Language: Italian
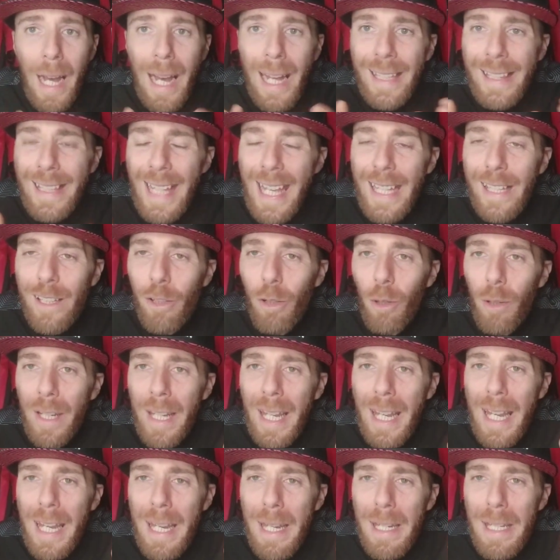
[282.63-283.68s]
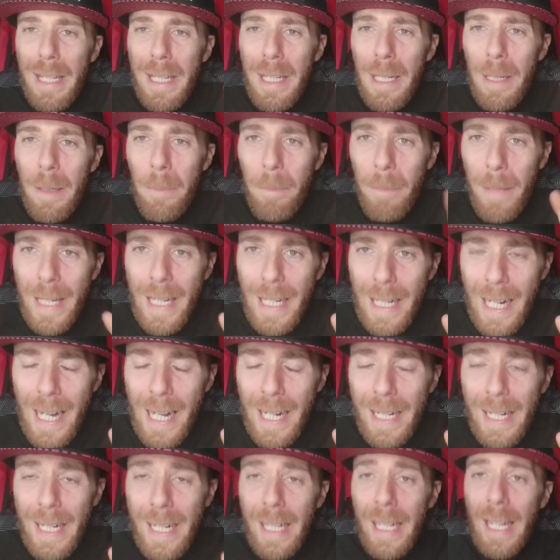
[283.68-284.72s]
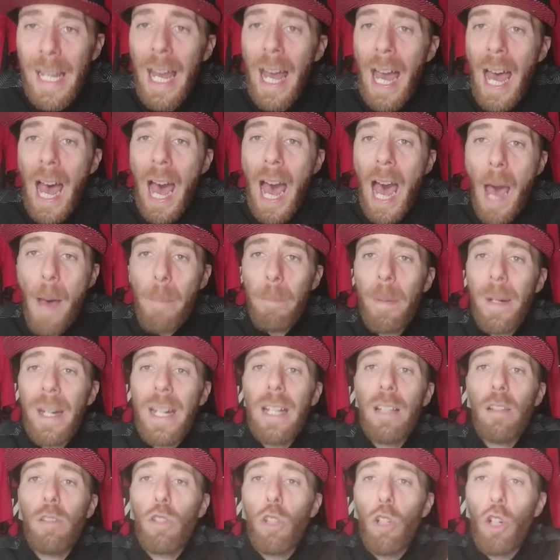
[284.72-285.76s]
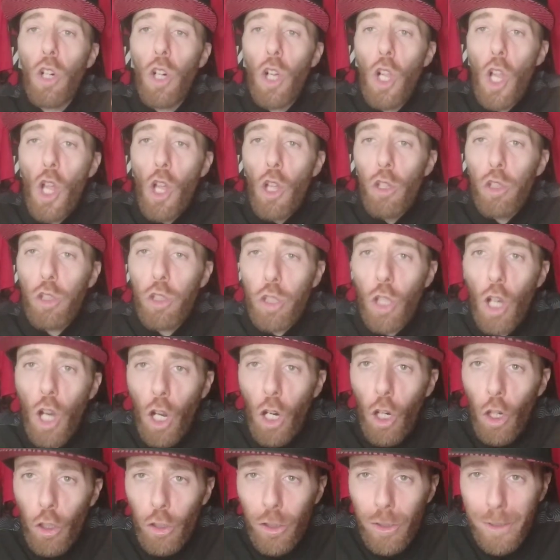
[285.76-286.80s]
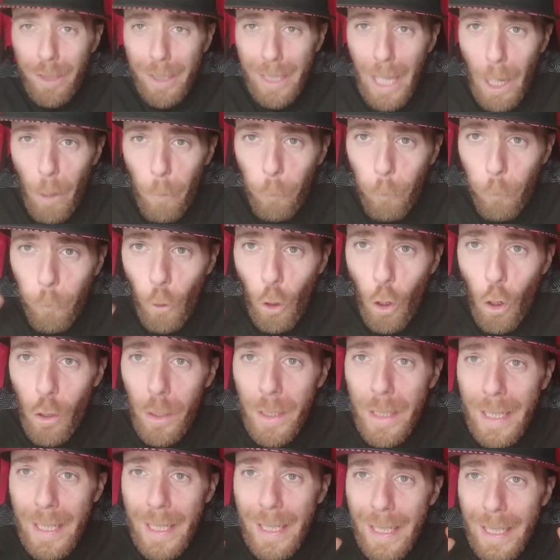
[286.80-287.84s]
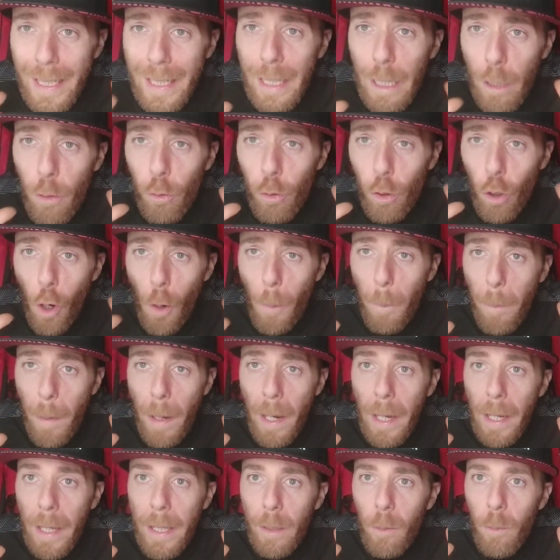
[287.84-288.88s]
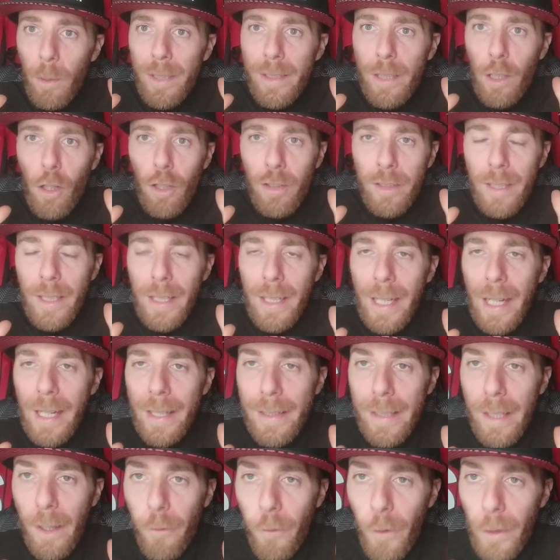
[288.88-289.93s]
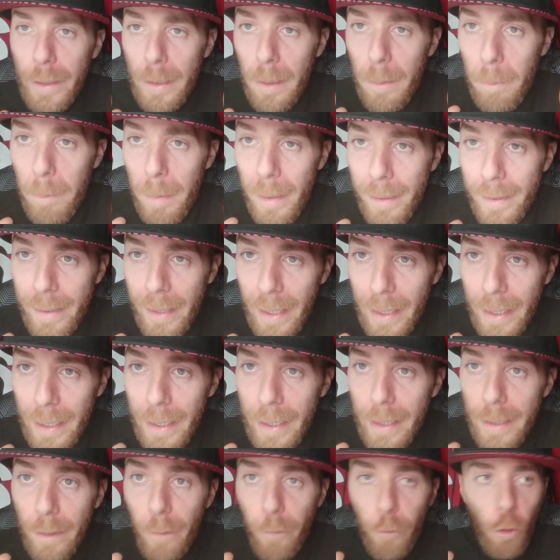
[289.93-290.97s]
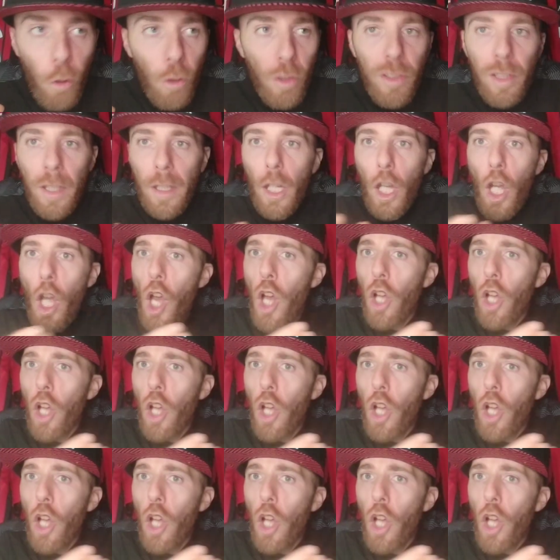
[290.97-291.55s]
Ha detto che il Milan ha preso Solo schiaffoni in Europa. E questa cosa, ragazzi, ha fatto imbestialire i tifosi.